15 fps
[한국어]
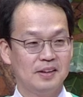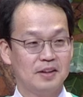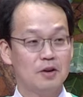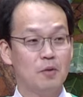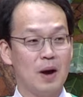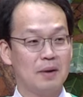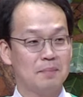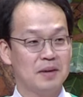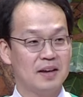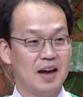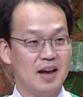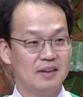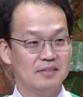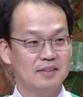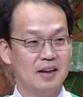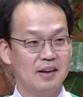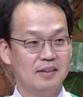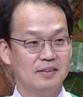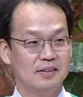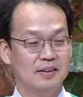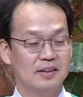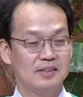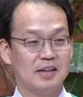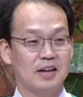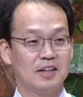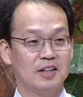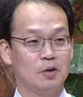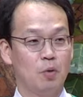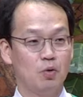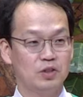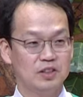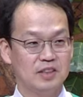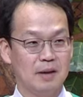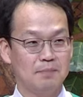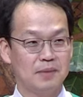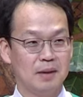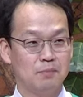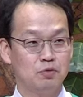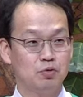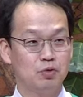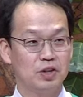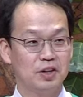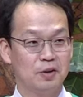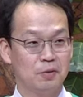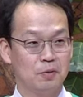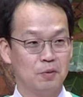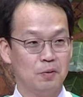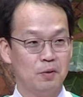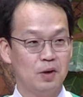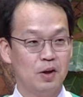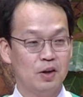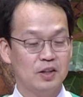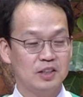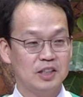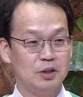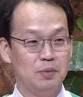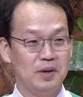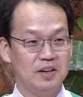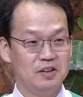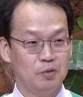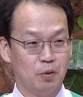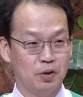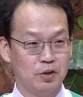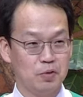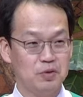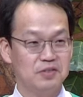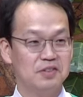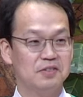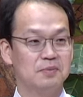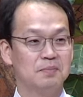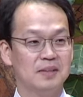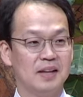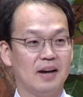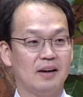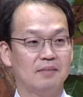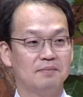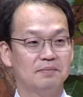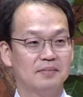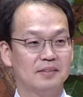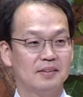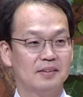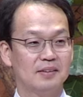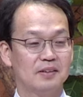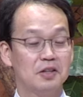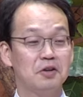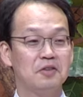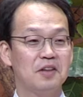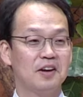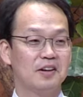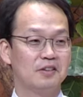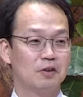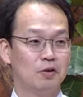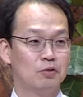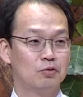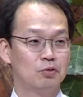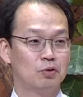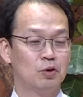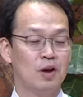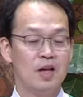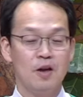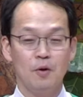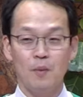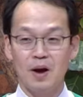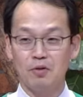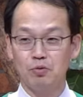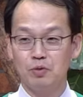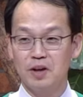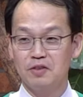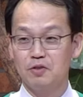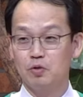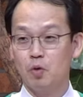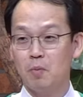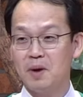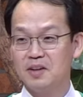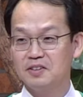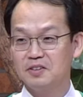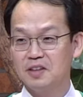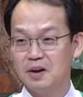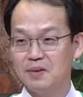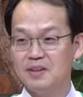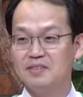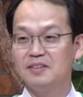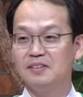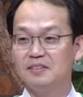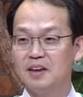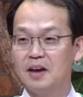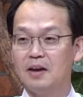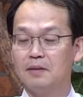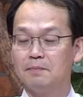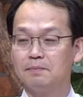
그 왕비가 항상 자기를 호시탐탐 죽이려고 기회를 노리고 있었습니다. 그러다가 결국 왕궁에서 도망쳐 나왔을 때